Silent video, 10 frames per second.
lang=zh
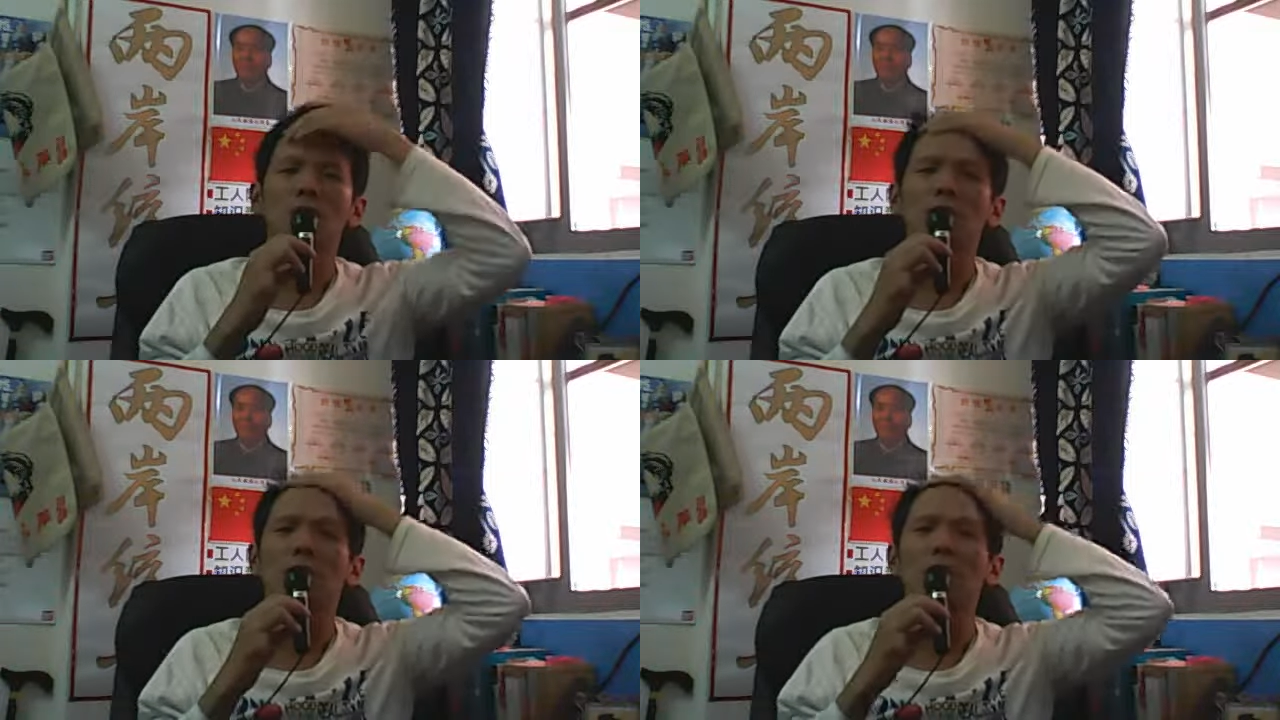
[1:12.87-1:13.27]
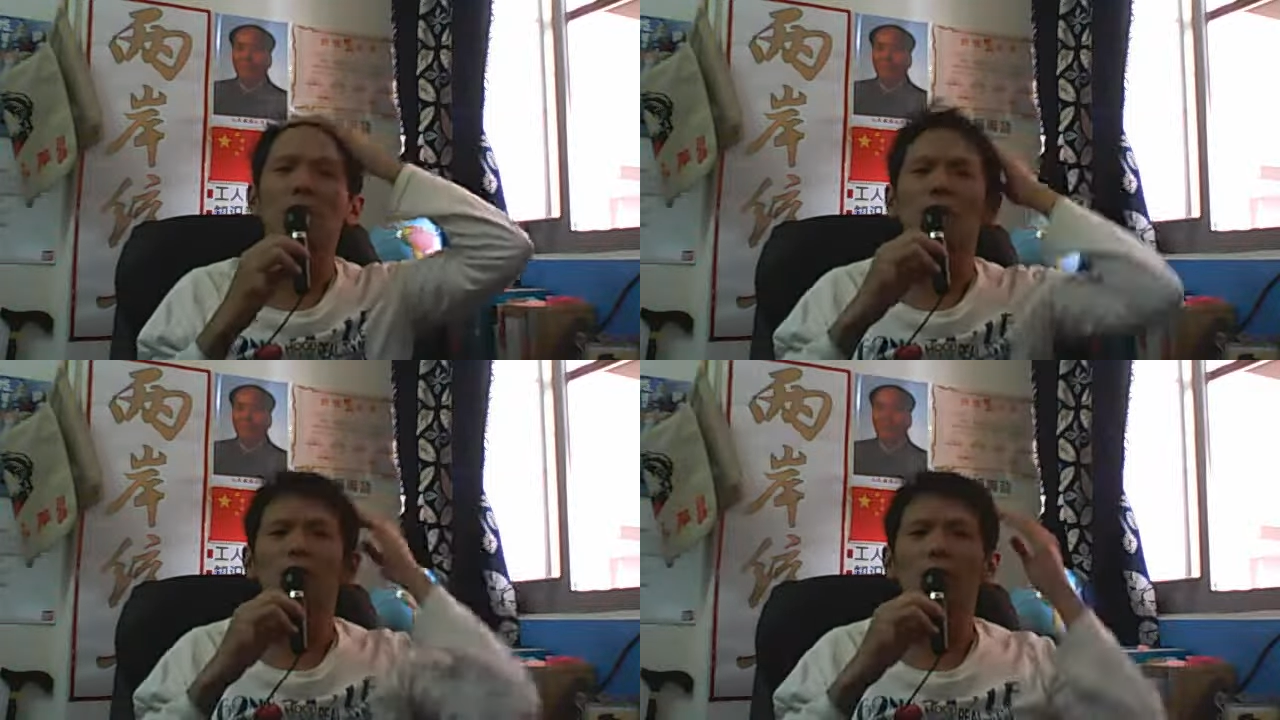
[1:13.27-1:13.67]
日本的
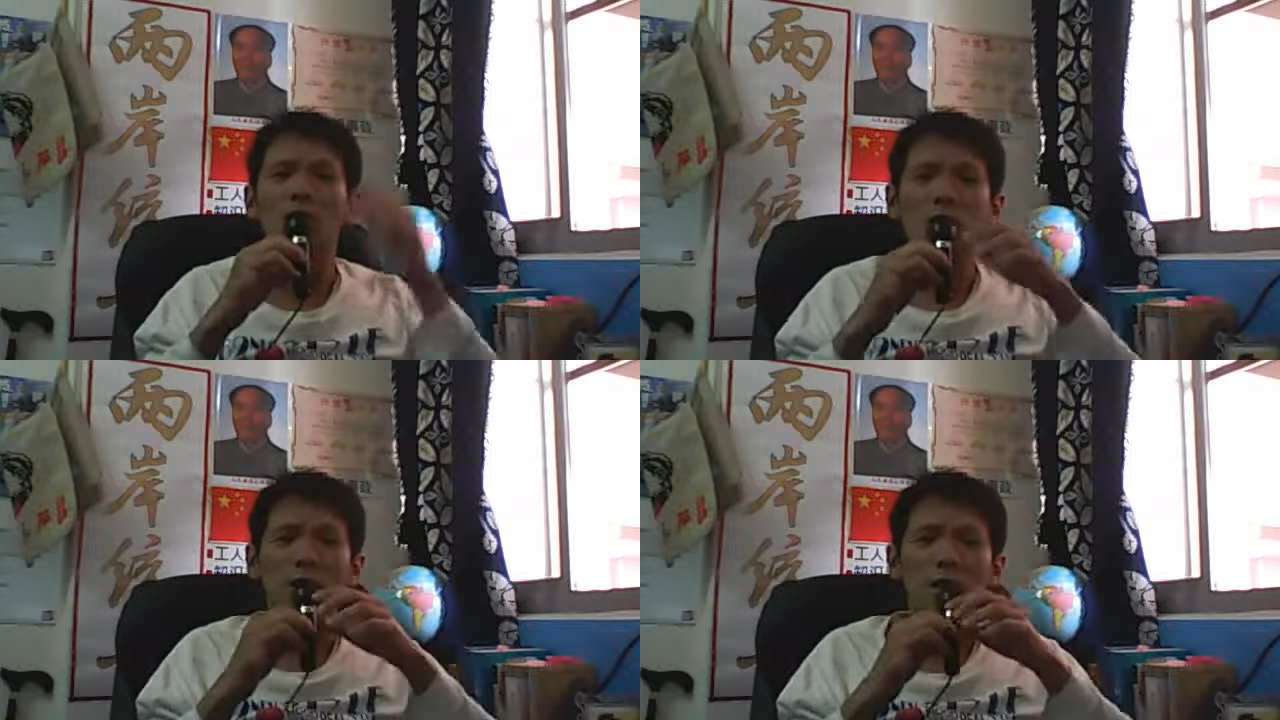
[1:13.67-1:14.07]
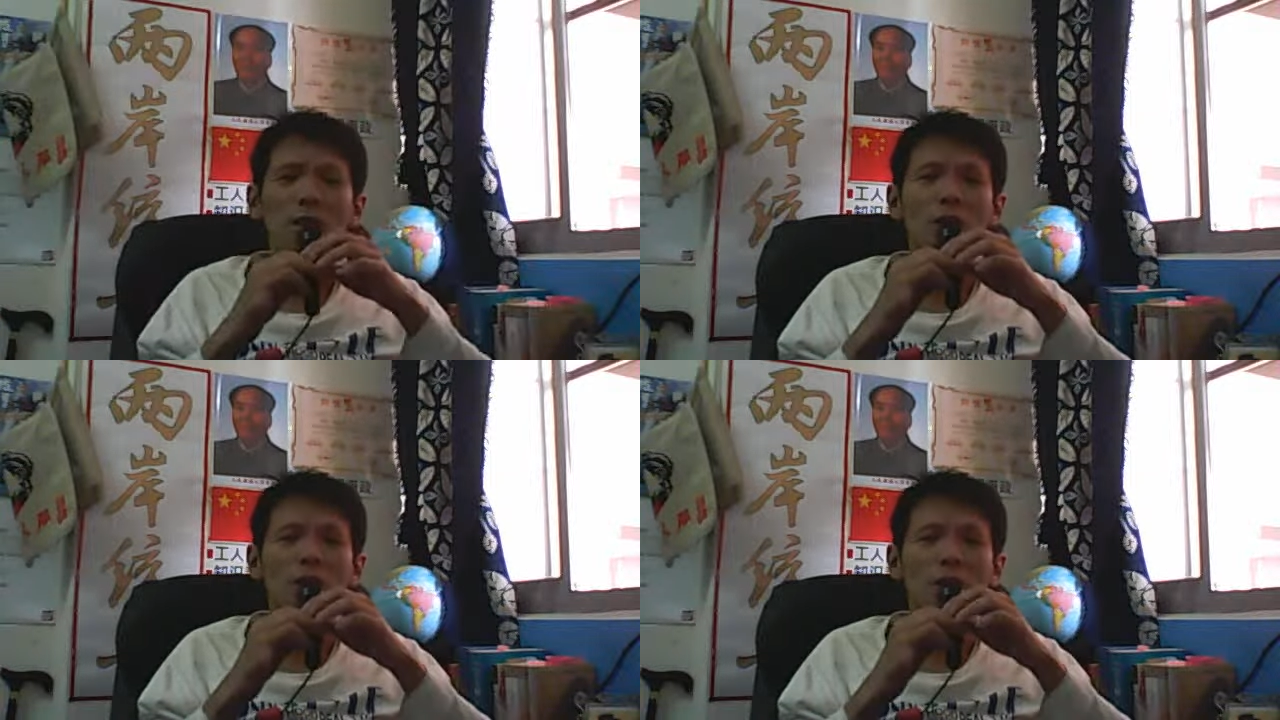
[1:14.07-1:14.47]
那个
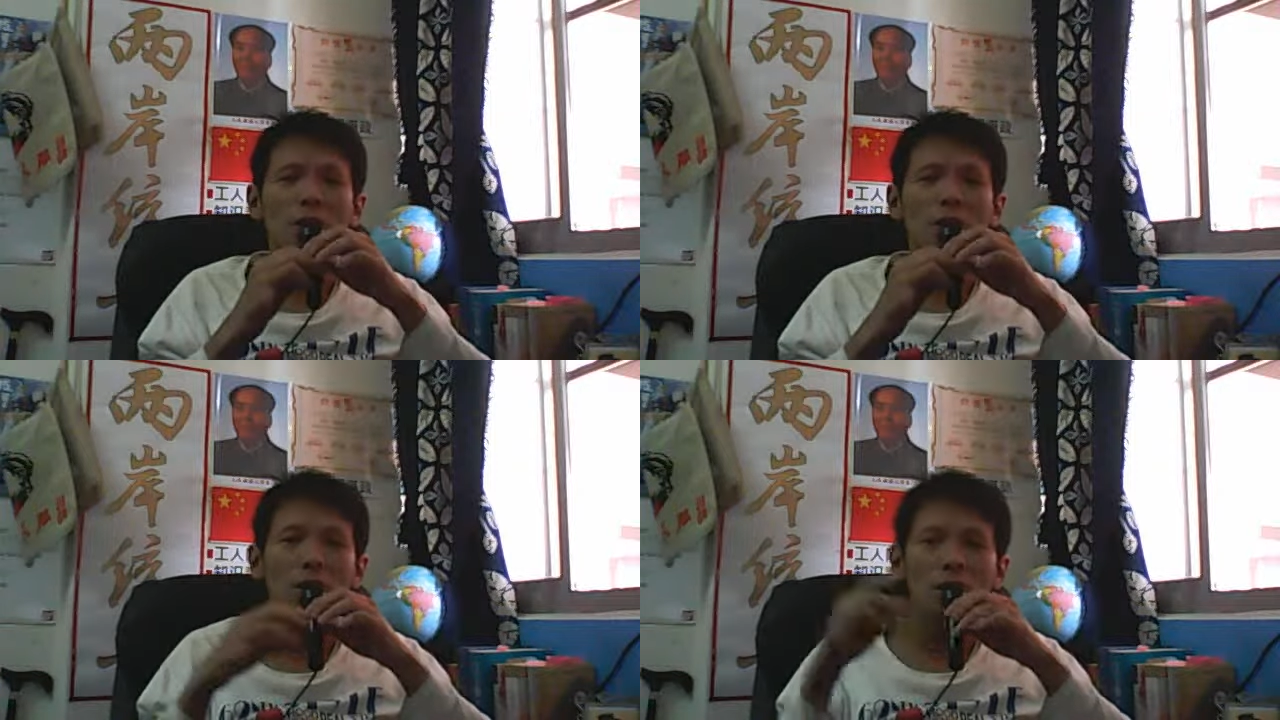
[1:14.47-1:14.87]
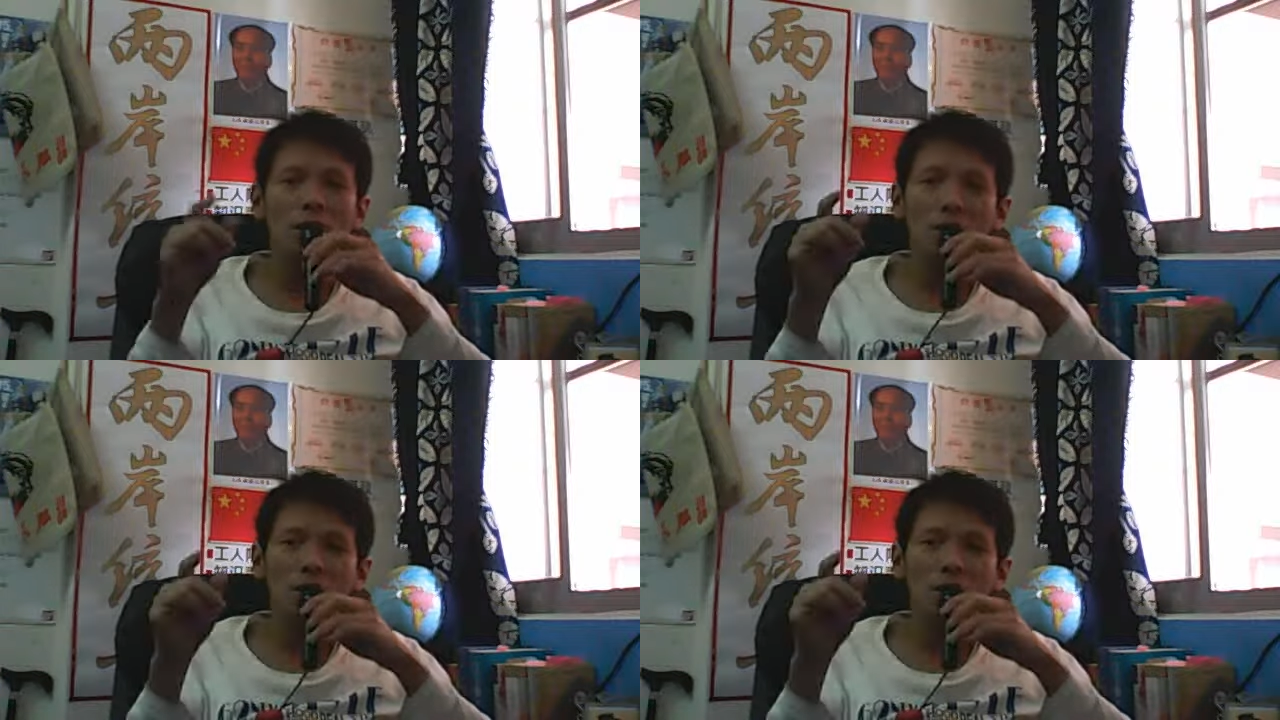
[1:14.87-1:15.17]
音译的哈，